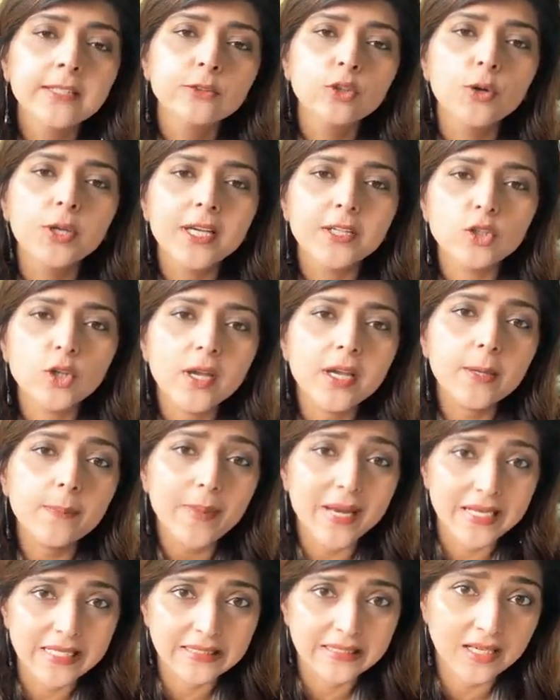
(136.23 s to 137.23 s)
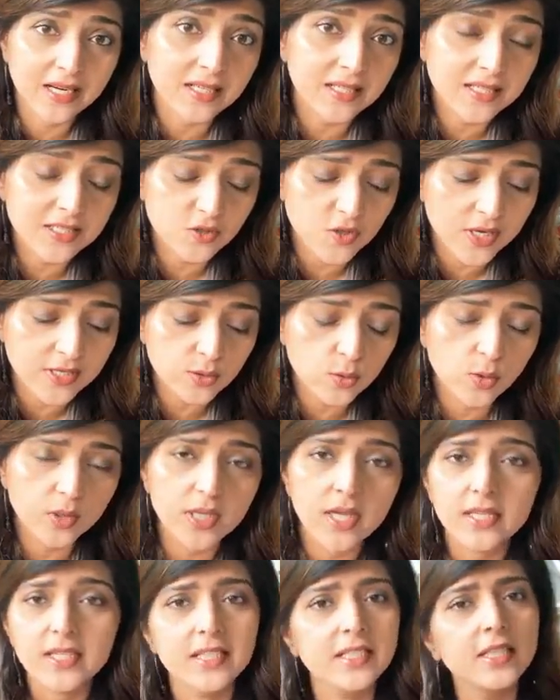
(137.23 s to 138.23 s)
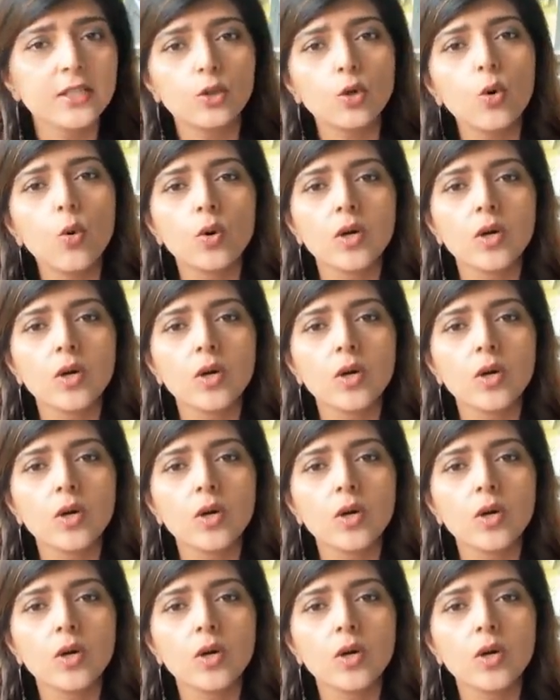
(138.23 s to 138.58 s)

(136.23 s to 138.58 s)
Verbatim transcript: तो ये तो एक पहली तरह का स्ट्रेस हो गया कि ये तो